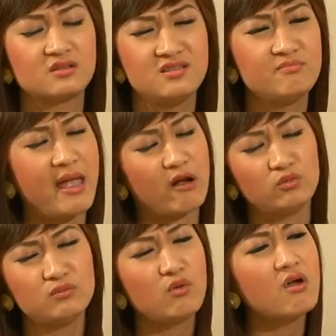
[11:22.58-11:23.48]
nhưng mẹ của
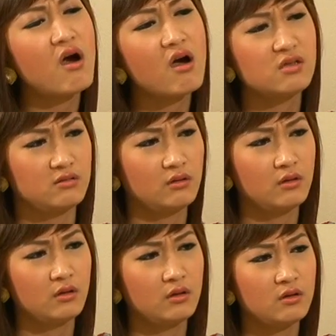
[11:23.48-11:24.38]
tôi ơi
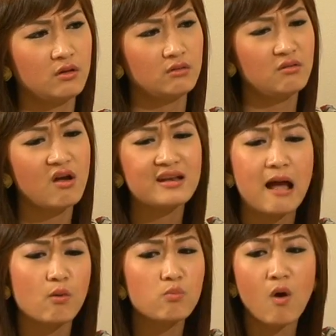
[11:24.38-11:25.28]
đời
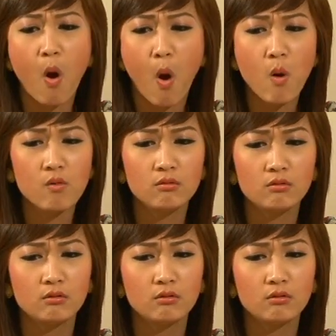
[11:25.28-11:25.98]
nào cũng khổ